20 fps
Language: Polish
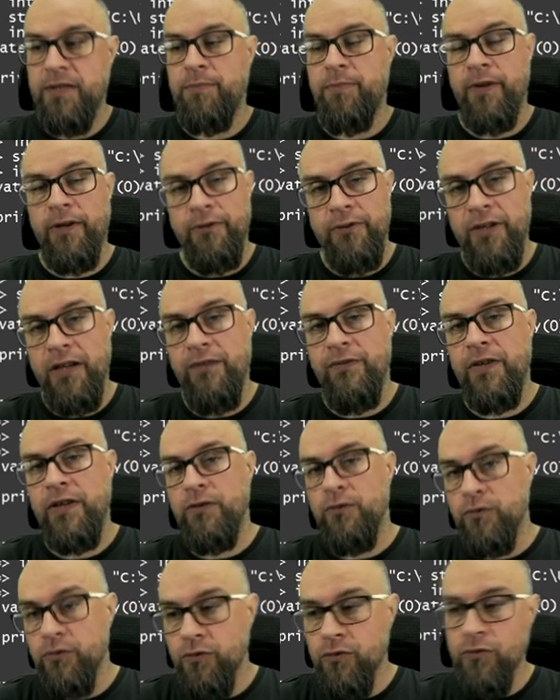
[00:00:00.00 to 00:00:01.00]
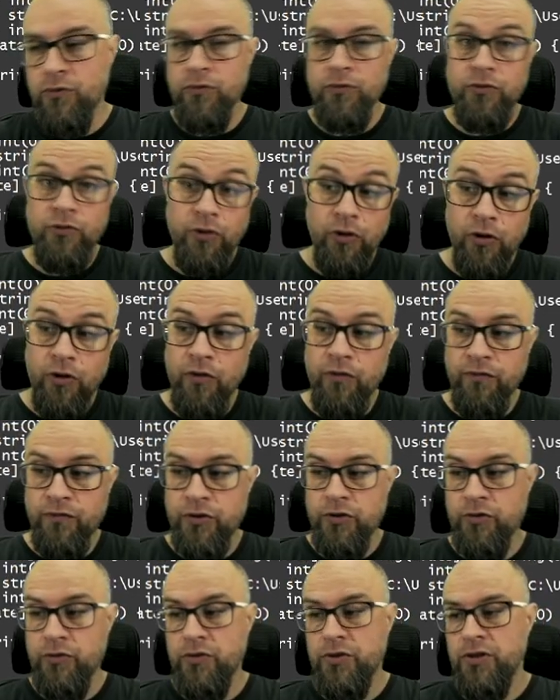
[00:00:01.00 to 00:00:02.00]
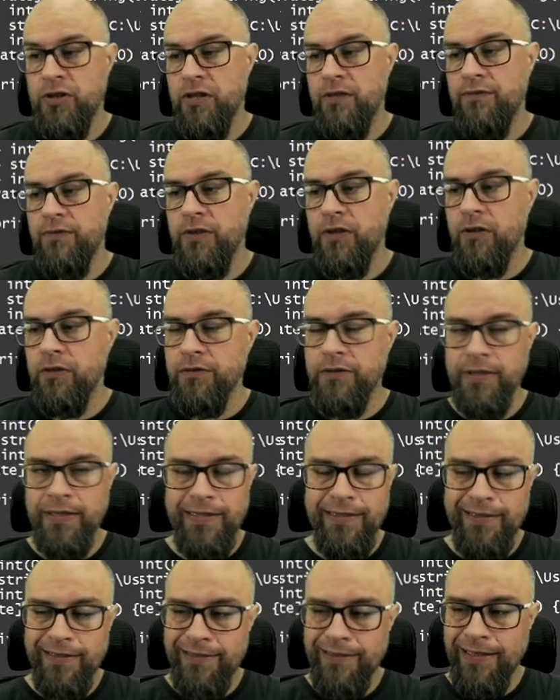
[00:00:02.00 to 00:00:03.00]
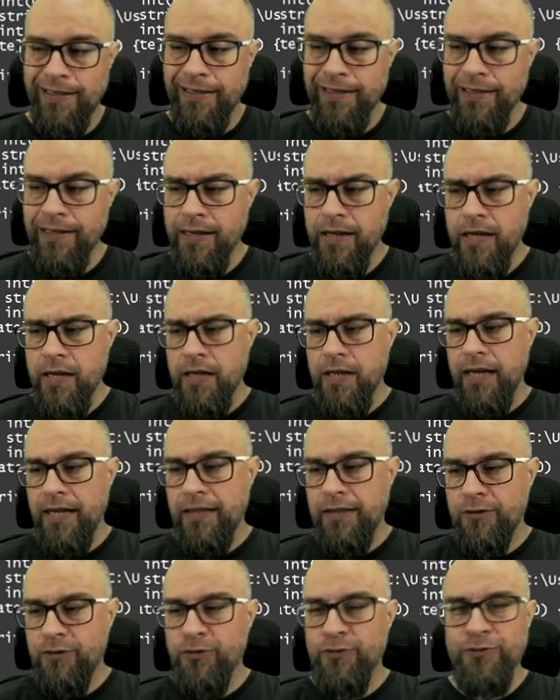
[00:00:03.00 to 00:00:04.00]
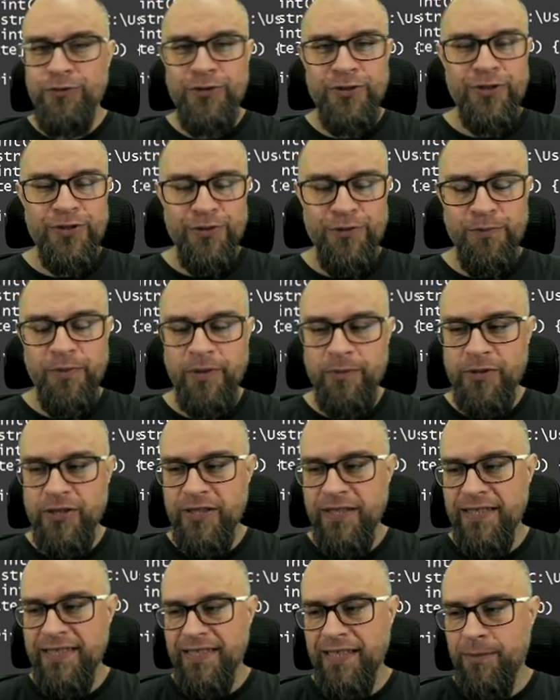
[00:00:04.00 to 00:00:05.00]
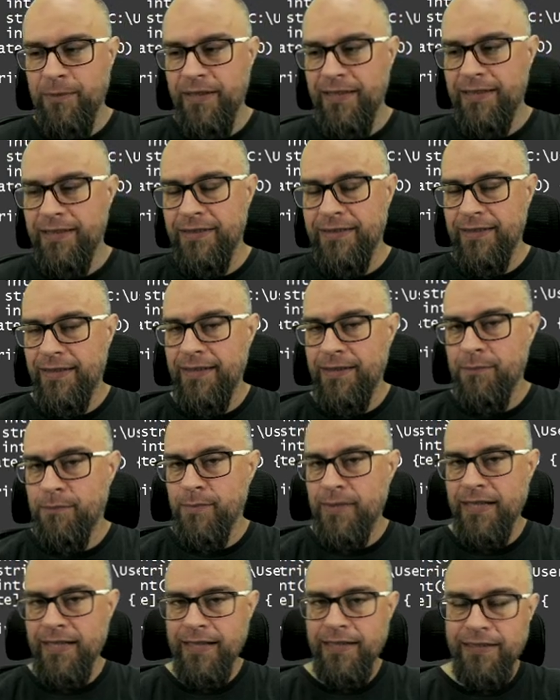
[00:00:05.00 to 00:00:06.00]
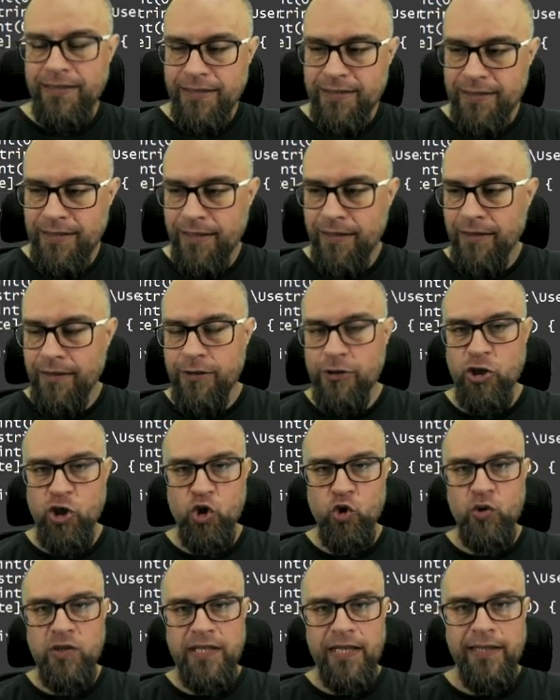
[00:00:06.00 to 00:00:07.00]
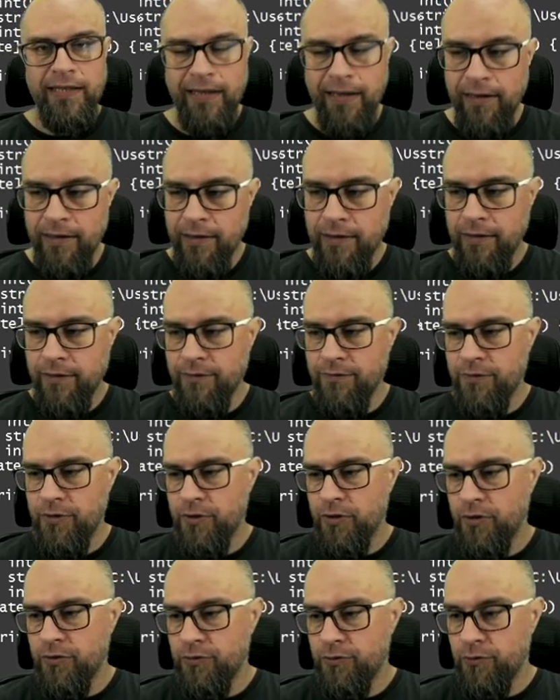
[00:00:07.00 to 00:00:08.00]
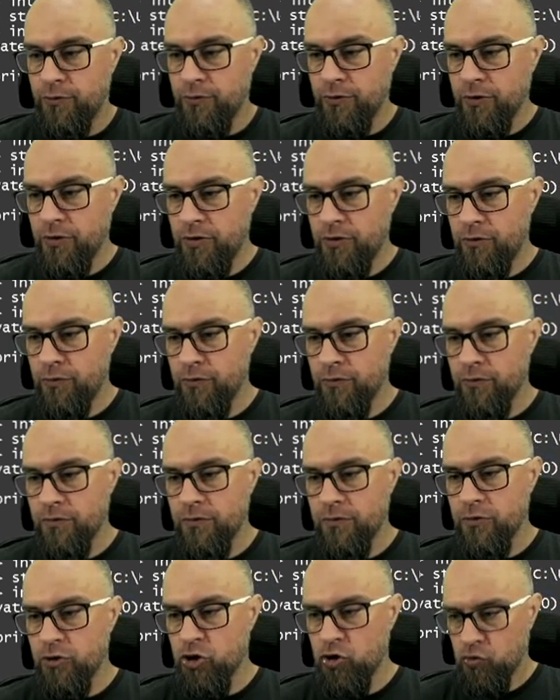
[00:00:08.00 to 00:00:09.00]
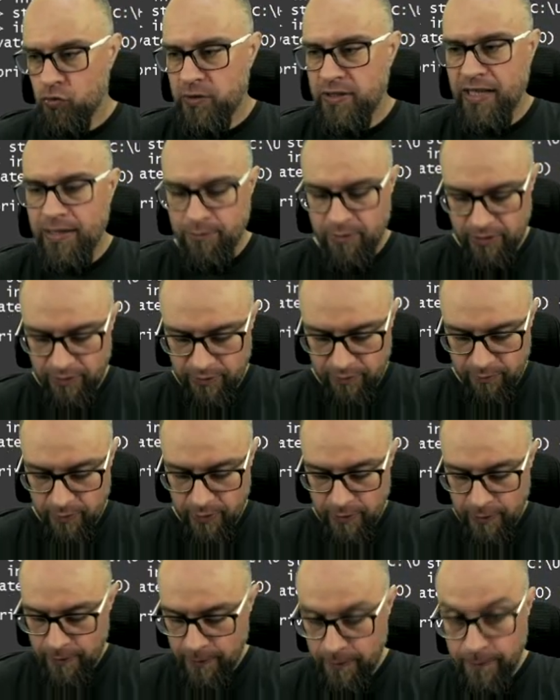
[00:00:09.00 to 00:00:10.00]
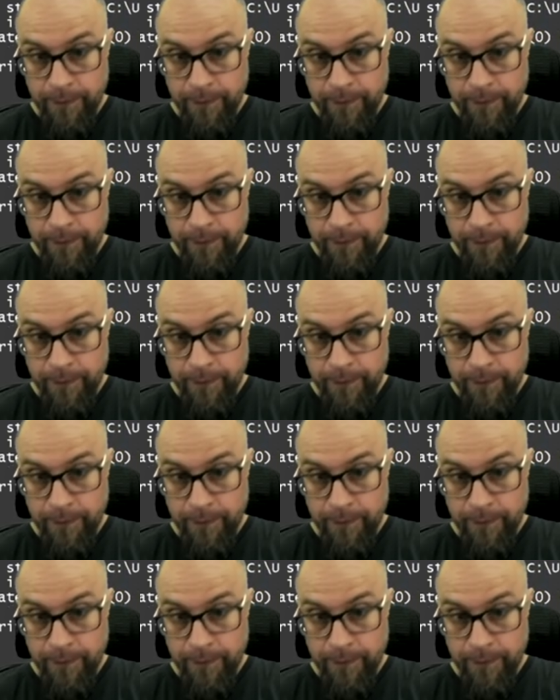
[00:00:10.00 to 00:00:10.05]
nie spełnia warunku, to wyrzuć ten wyjątek i tak dalej, ale tu już skupiam się na samej tej mechanice rzucenia wyjątku. No i tu rzucamy tym